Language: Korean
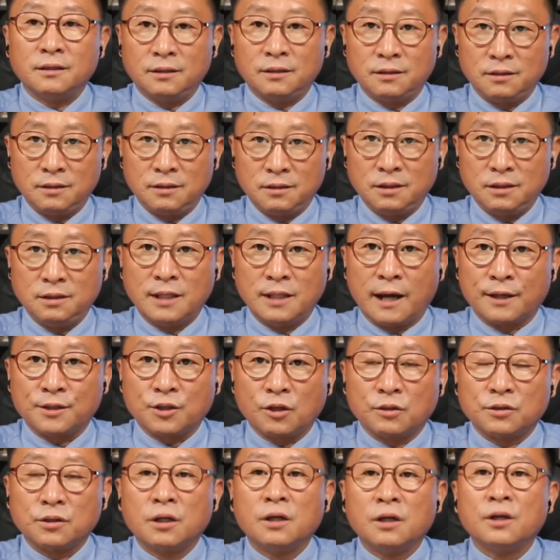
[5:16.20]

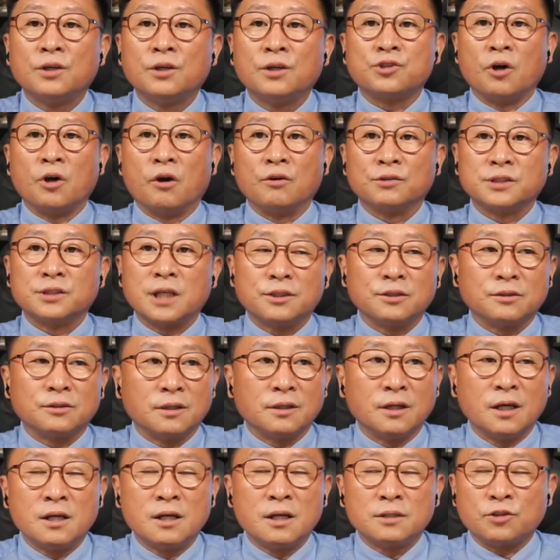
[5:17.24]
이낙연, 정세균,
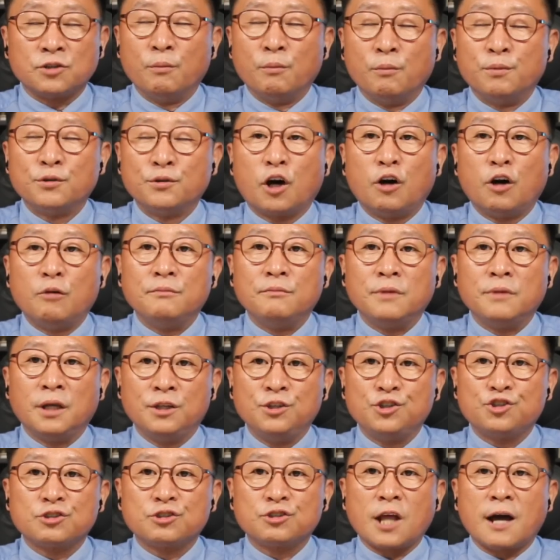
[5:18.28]

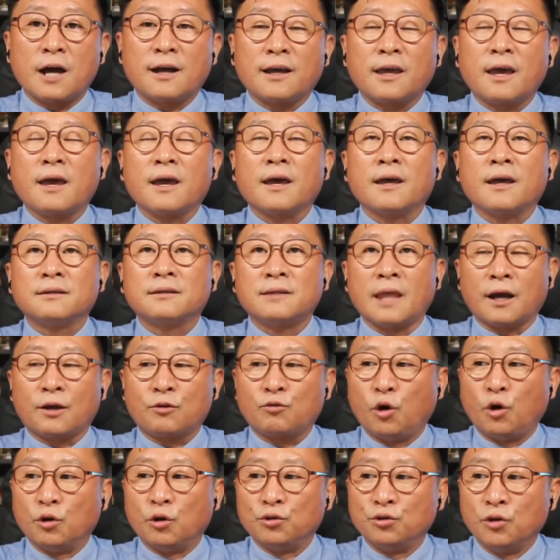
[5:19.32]
더불어민주당의
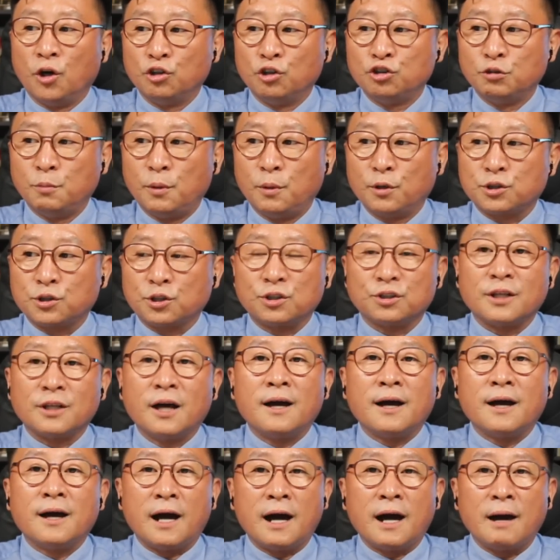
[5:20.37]
대권 후보들은
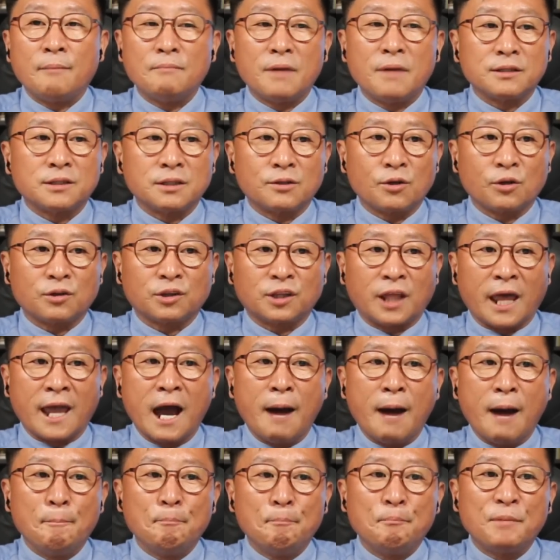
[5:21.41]
한마디로
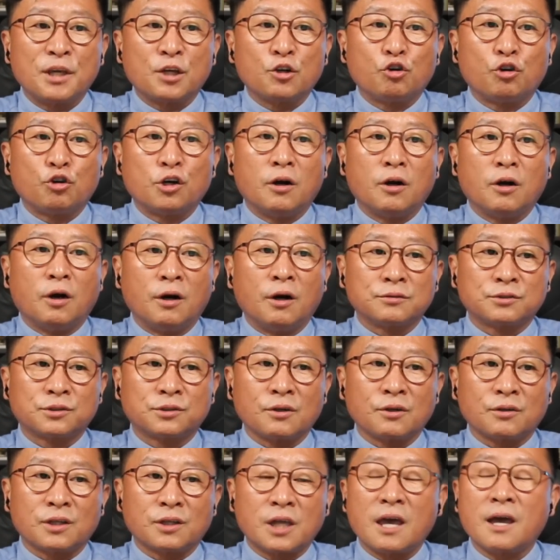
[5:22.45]
대한민국을
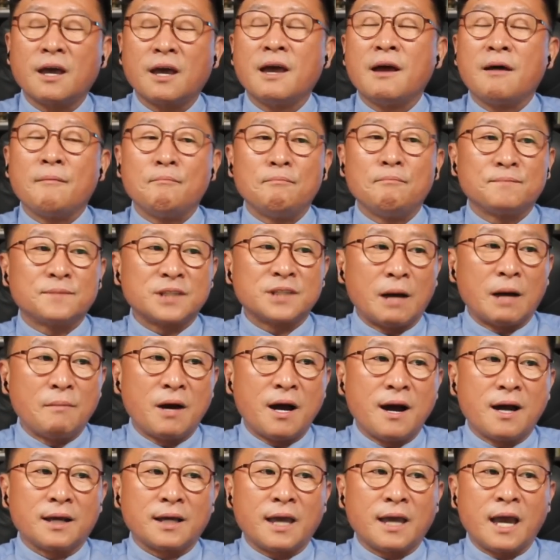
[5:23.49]
어떻게
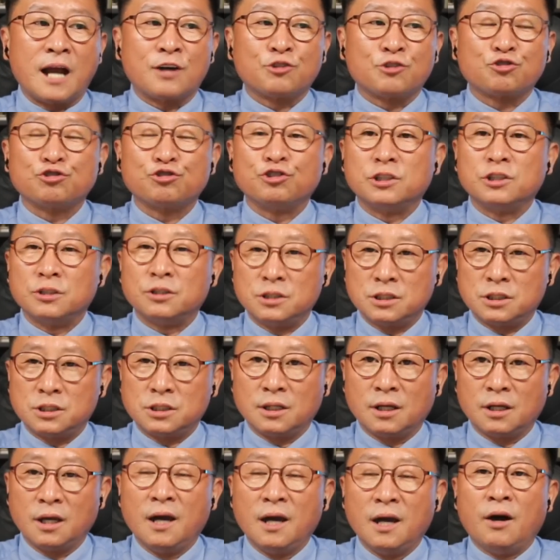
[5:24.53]
사망하게 할 수 있는지
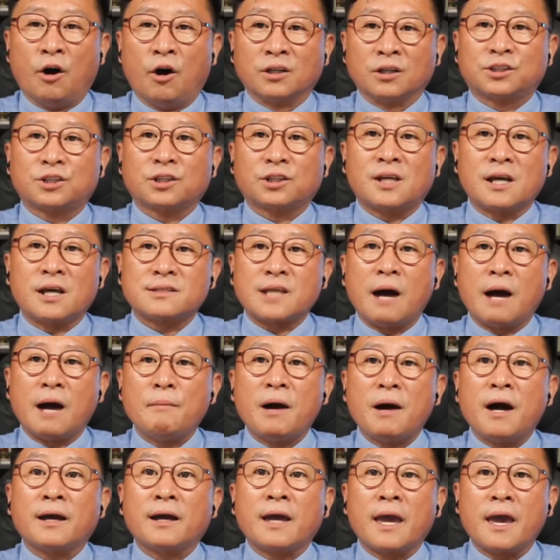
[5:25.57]
어떻게
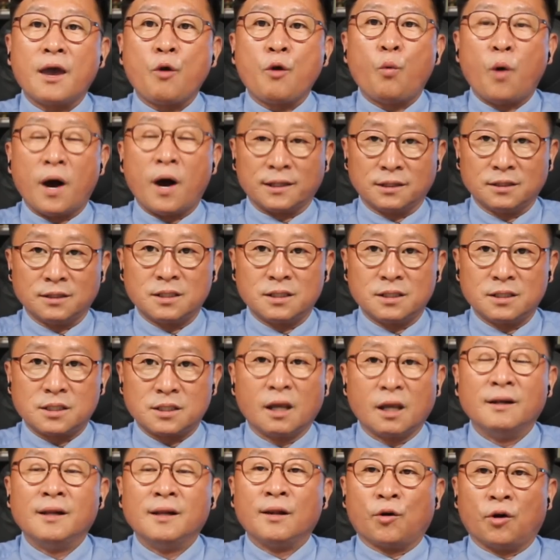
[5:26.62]
사망해 왔는지
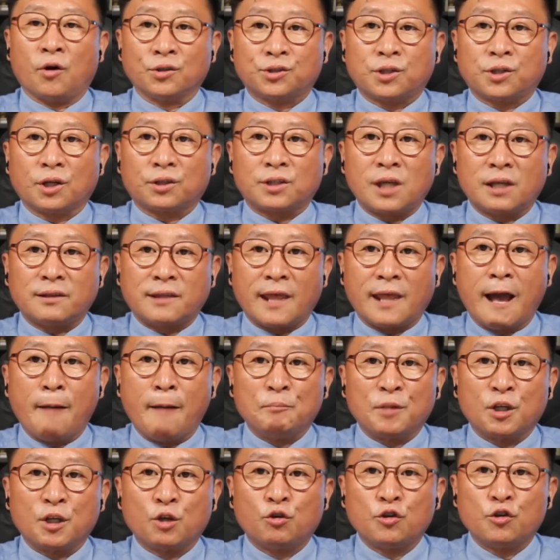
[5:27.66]
어떻게
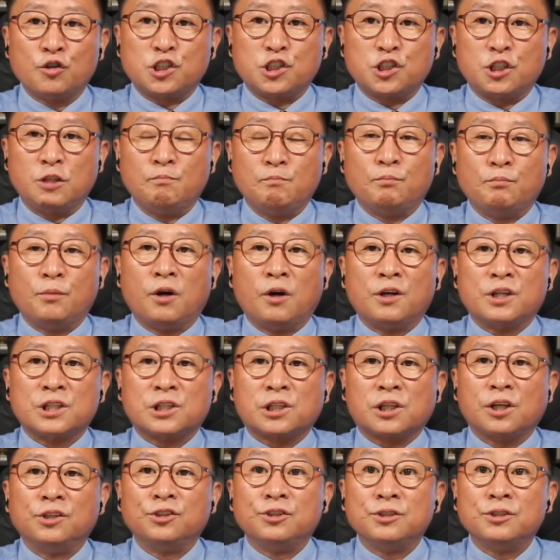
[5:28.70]
대한민국을
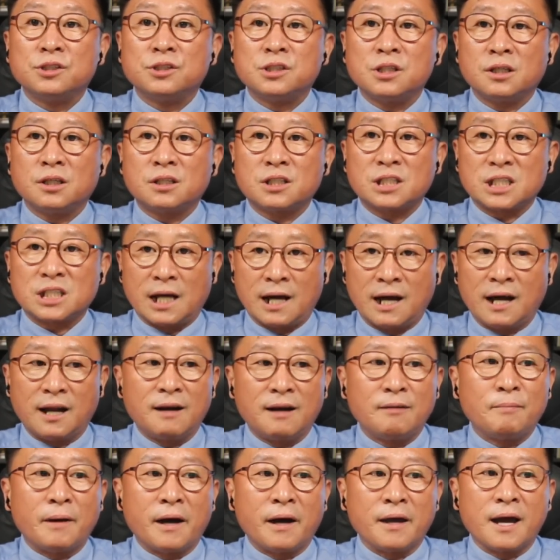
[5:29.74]
침몰시켰는지 잘
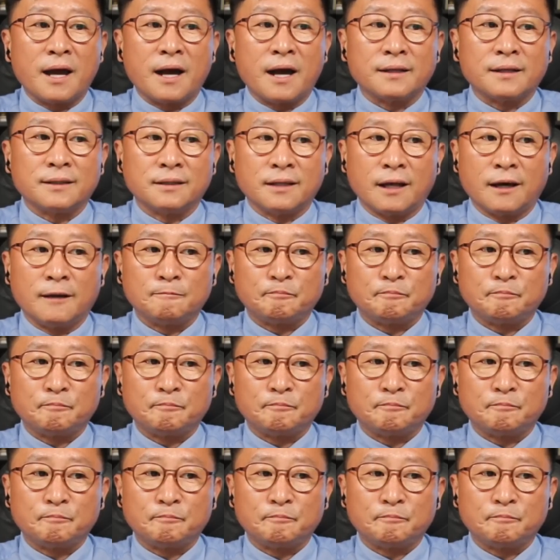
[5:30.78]
봐야 한다.